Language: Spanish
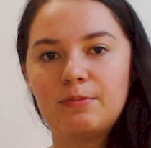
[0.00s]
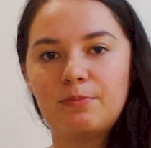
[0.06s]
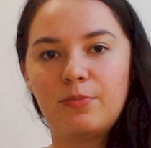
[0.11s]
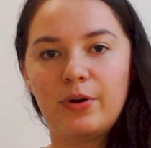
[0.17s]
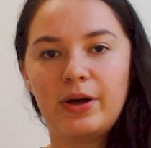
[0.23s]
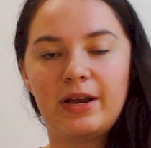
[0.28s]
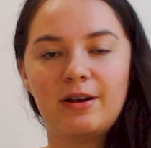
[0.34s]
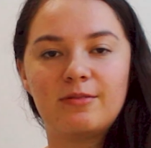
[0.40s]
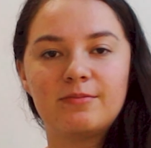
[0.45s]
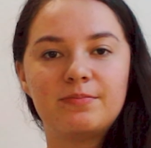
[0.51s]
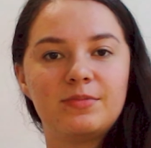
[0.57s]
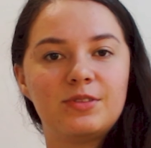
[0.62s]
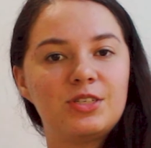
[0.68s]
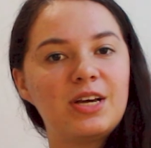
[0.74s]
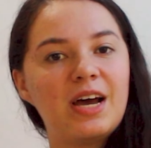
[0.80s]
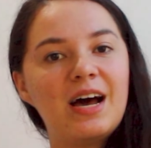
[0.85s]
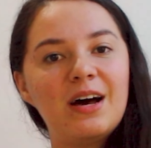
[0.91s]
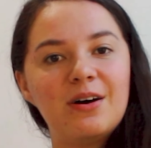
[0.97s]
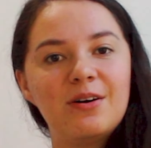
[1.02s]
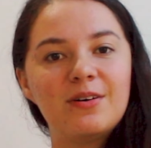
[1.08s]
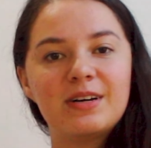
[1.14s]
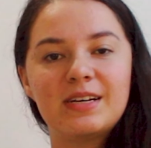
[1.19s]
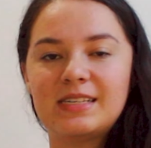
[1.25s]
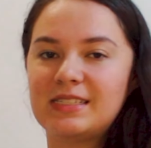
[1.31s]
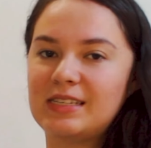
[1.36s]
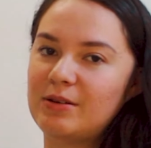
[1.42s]
Bueno, chao,
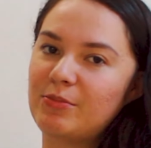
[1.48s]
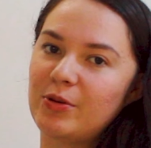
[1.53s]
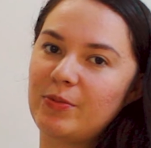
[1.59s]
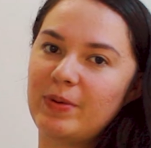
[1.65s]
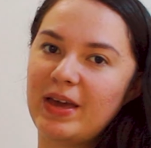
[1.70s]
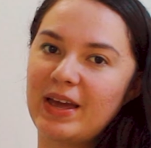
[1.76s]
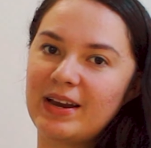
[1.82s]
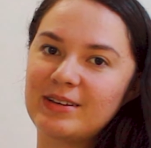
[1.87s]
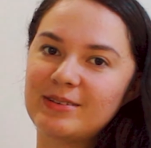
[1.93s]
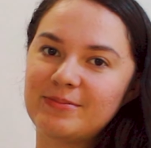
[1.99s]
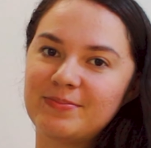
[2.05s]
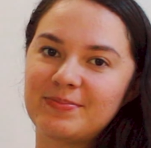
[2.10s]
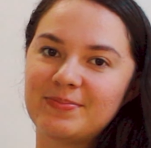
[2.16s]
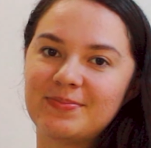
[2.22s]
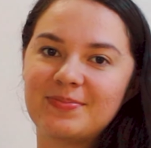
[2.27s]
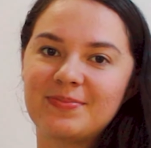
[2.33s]
que estén muy bien.